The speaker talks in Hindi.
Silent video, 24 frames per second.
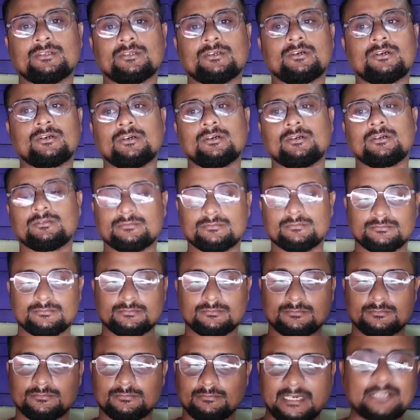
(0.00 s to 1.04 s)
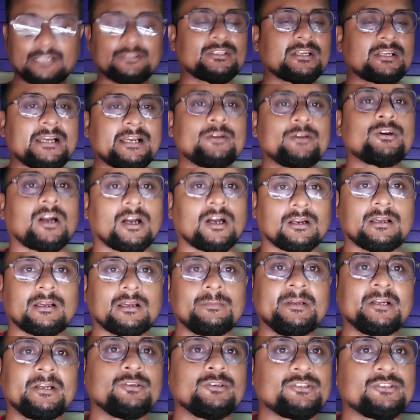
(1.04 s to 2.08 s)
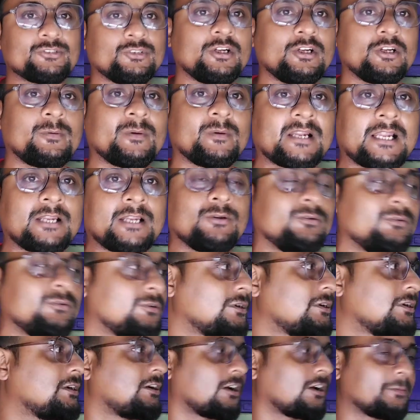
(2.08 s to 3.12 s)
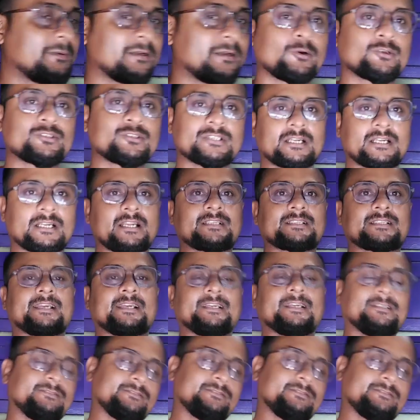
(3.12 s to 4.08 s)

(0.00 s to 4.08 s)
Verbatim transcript: तो मैं चाहता हूँ घर में कुछ स्टूडियो बना लूँ घर में कुछ करा जाए